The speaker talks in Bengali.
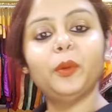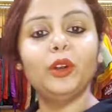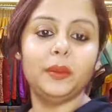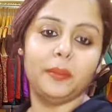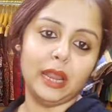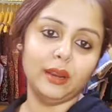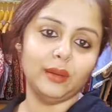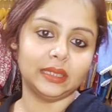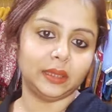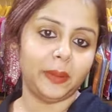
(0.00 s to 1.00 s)
পরলে ভালো
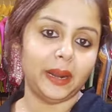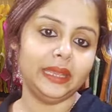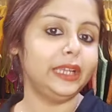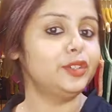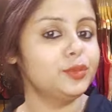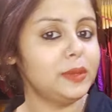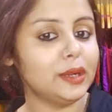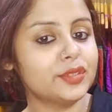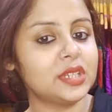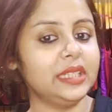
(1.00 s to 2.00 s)
লাগতে পারে একটু
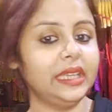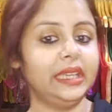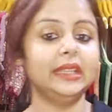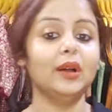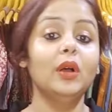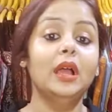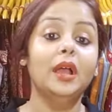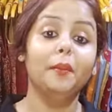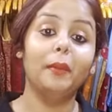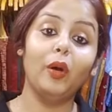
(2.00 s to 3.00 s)
ব্লাউজটা দেখিয়ে দাও
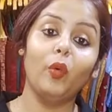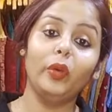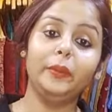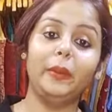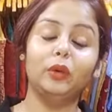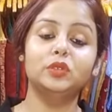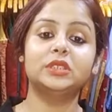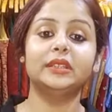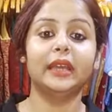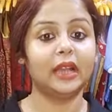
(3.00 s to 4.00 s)
বা ওই
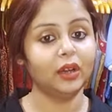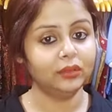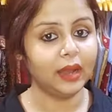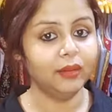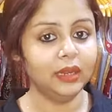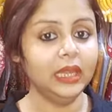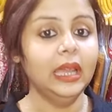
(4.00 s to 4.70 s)
ব্লাউজটা দেখাও তাহলে